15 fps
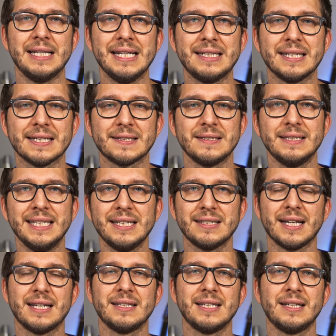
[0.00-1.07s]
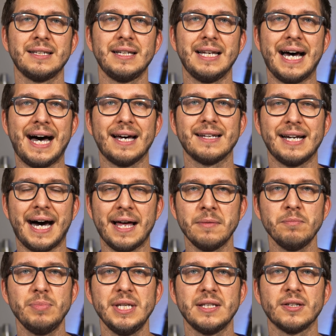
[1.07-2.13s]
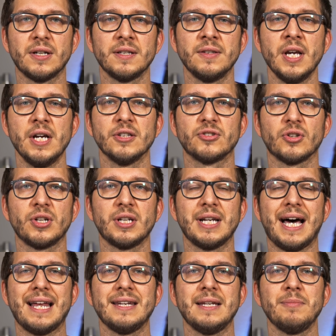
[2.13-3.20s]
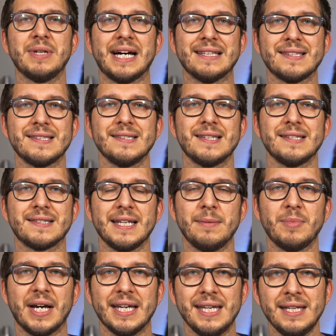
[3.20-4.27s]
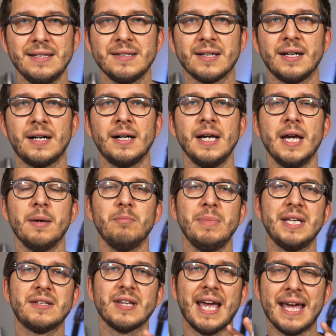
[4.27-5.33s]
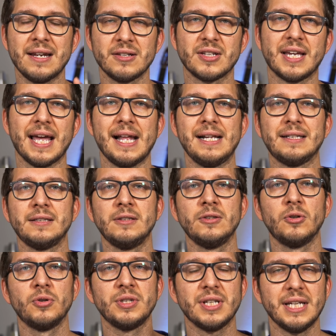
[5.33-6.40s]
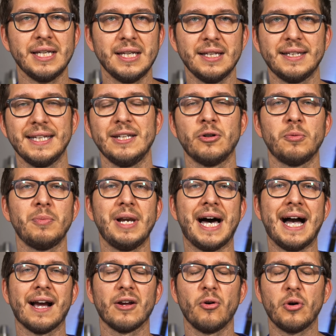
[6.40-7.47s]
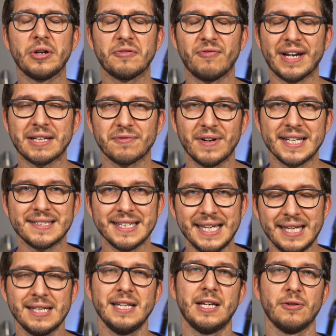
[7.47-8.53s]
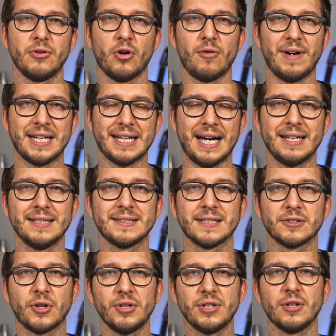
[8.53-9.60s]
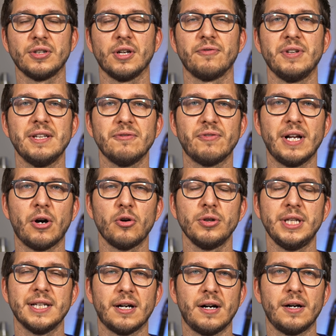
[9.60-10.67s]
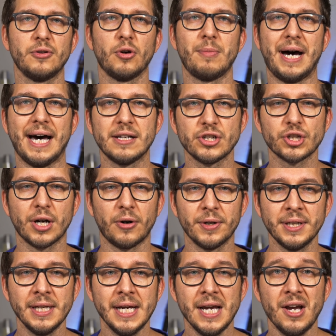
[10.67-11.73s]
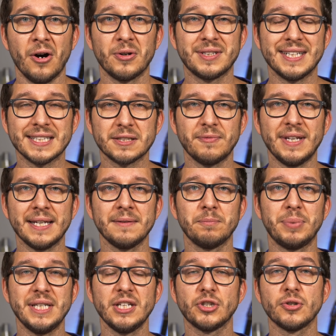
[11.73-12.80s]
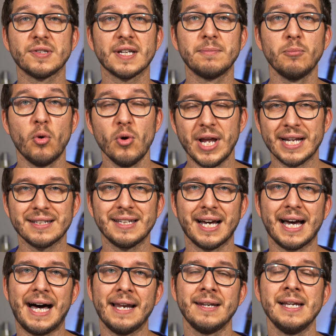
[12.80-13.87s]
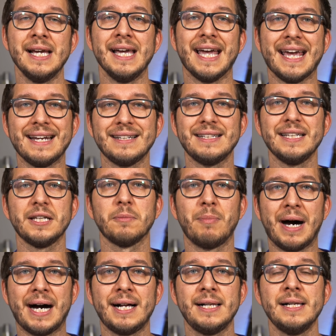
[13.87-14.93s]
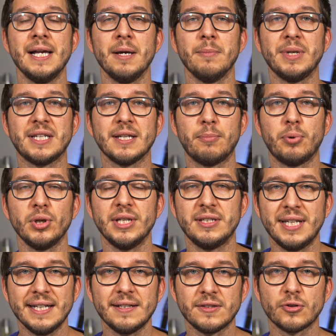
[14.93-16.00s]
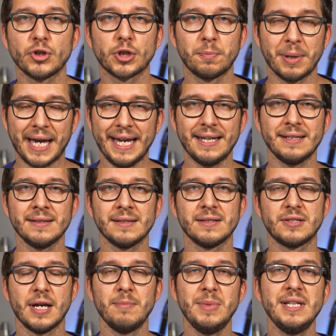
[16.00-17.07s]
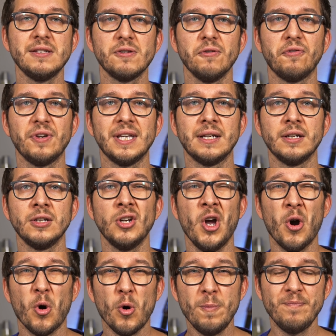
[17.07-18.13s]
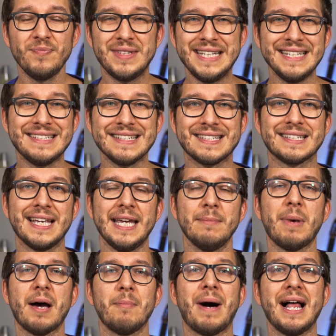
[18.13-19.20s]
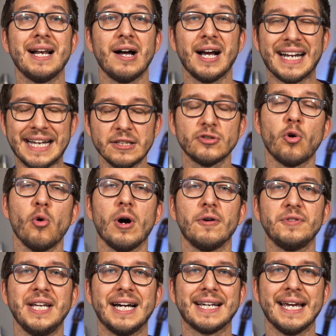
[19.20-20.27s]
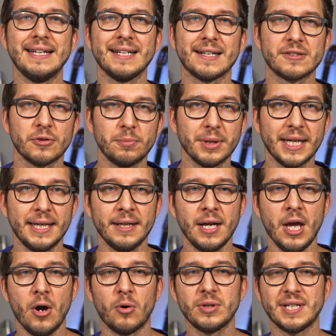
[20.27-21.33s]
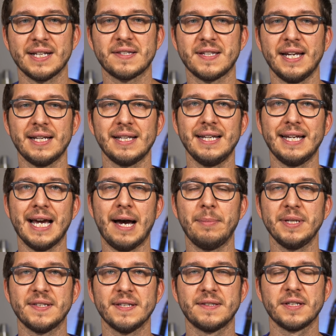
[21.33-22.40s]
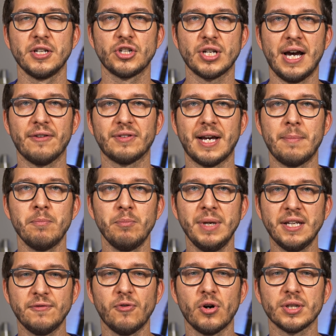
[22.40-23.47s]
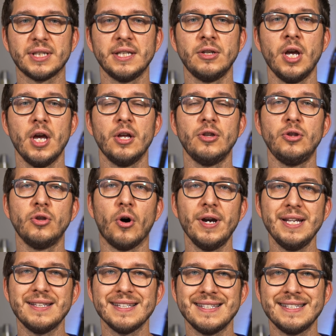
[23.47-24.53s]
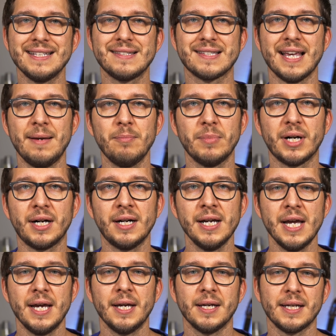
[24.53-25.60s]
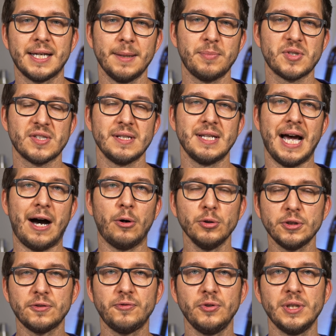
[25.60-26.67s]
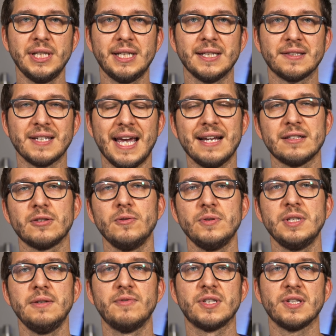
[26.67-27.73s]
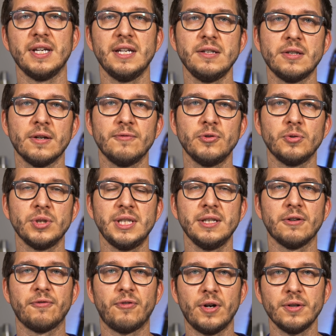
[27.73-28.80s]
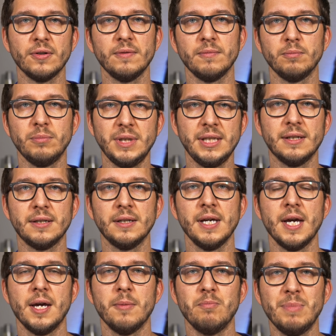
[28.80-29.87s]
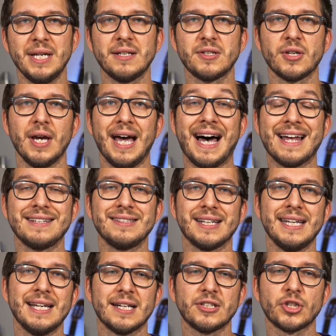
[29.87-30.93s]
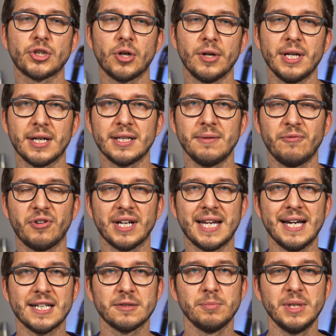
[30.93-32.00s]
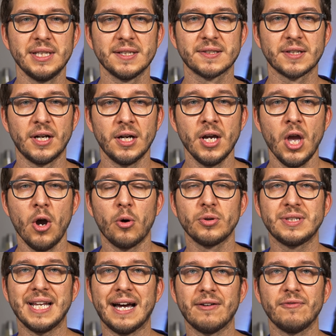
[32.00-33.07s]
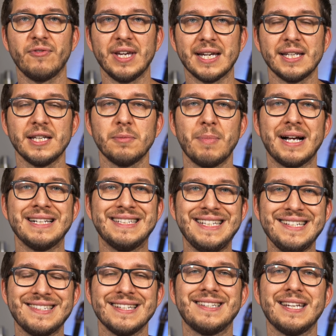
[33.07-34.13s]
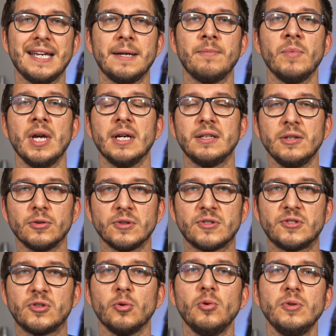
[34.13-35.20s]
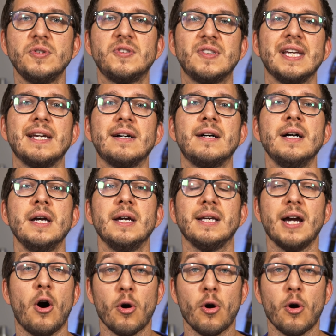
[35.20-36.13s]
liegt das nicht an den Ladeanbietern, sondern an dem ganzen System dahinter mit Entgelten und EEG-Umlagen und was weiß ich nicht und noch was alles. Das könnt ihr euch auf jeden Fall auch hier nochmal anschauen. Und deswegen bin ich schon seit Monaten daran, endlich mal mit der Politik zu sprechen, einen Termin zu finden, um dieses Thema mal ganz hoch auf die Agenda zu bringen. Und tatsächlich habe ich es jetzt geschafft. Am Mittwoch, den 9. Dezember, gibt es ein ausführliches, exklusives Interview hier von mir mit Andreas Scheuer, dem Verkehrsminister. Und da werde ich mal diese Themen, die uns so sehr ja